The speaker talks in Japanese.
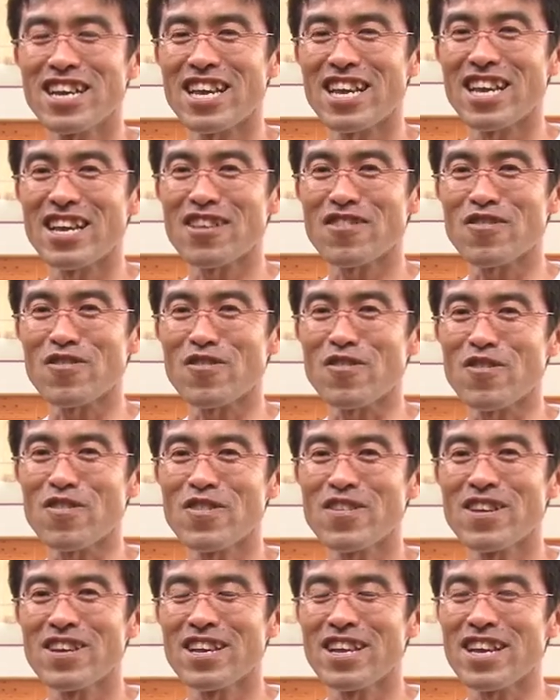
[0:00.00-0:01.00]
えそ
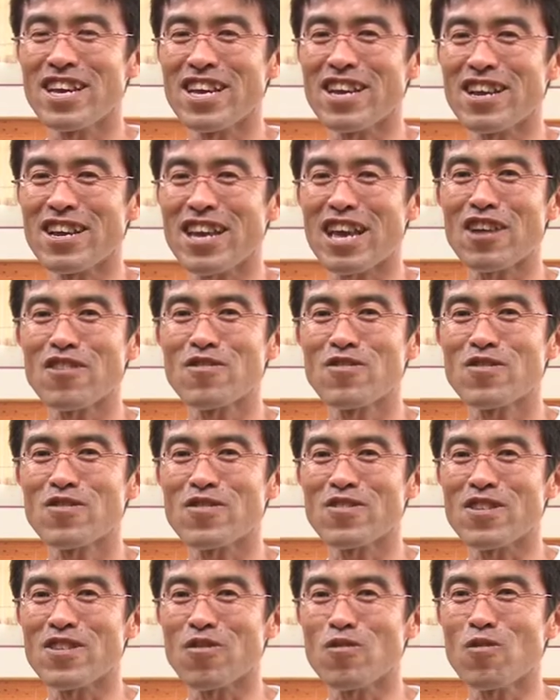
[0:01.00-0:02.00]
のえ健康
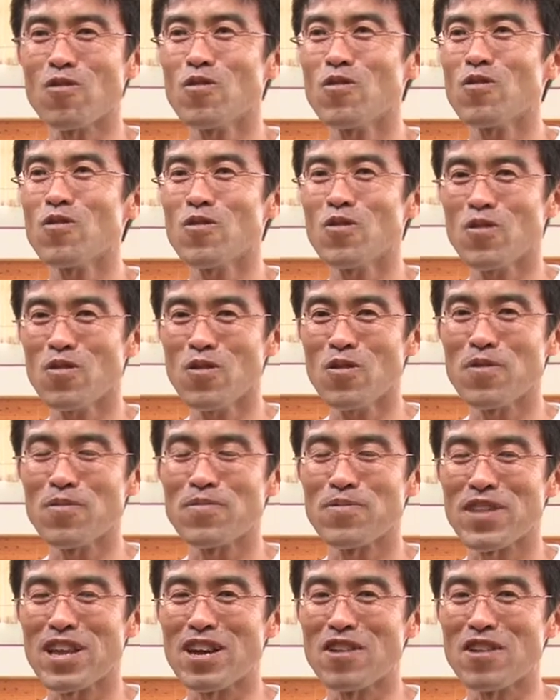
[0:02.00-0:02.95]
づくりの方法を